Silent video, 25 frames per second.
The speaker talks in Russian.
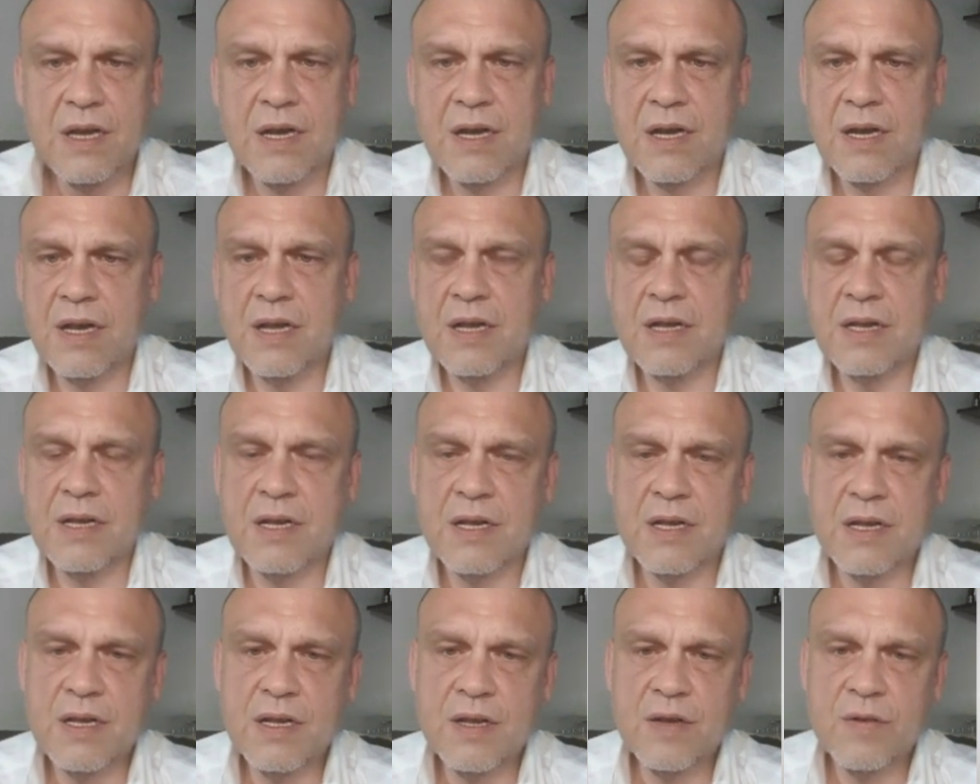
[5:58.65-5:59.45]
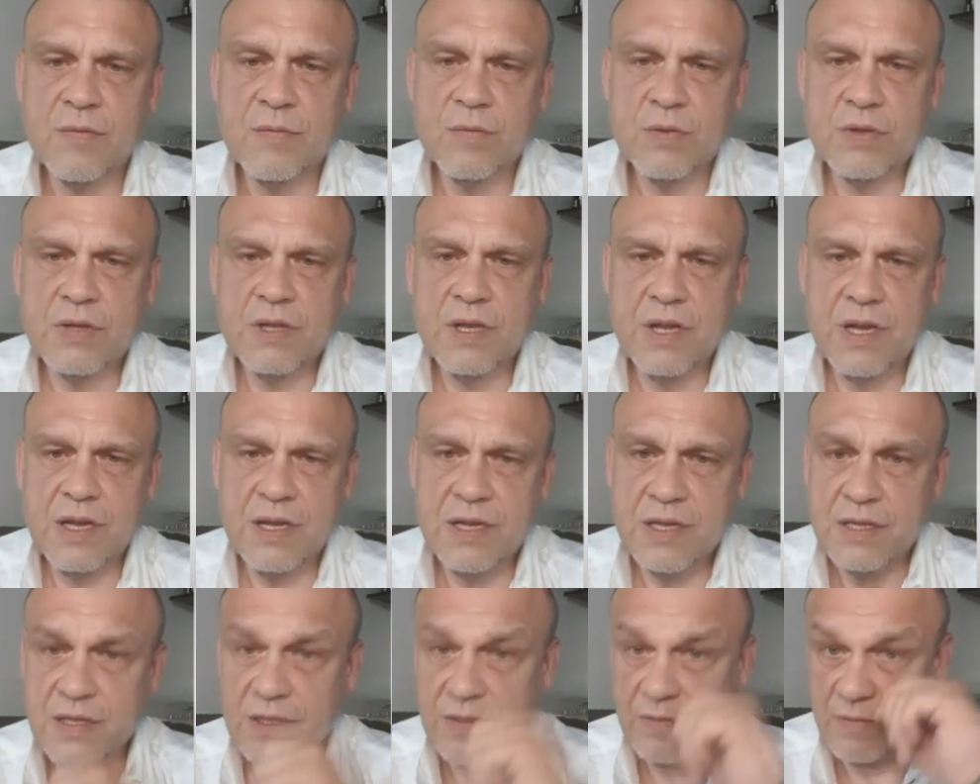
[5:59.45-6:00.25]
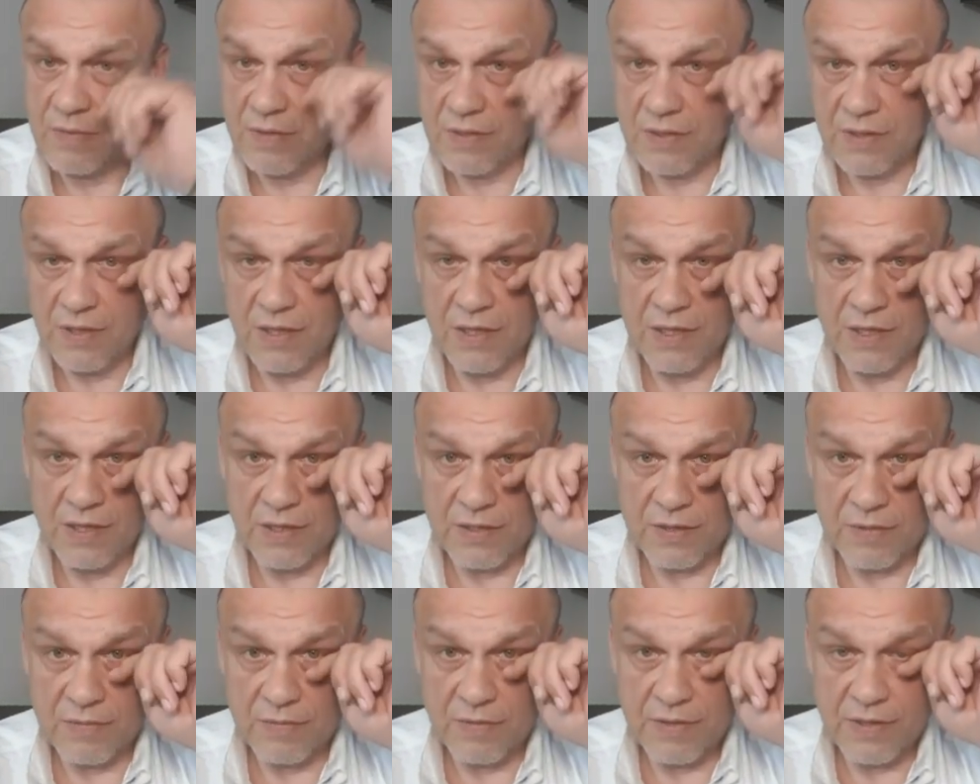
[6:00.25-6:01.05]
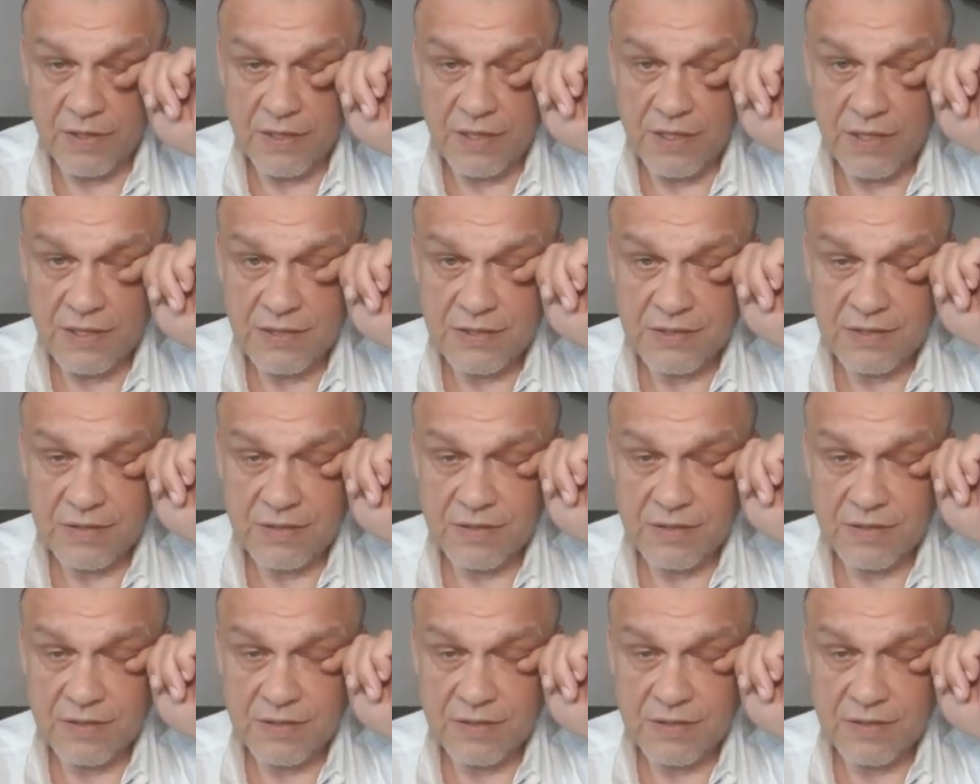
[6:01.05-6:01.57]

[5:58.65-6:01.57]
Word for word: Аня, вот для этого, для этого есть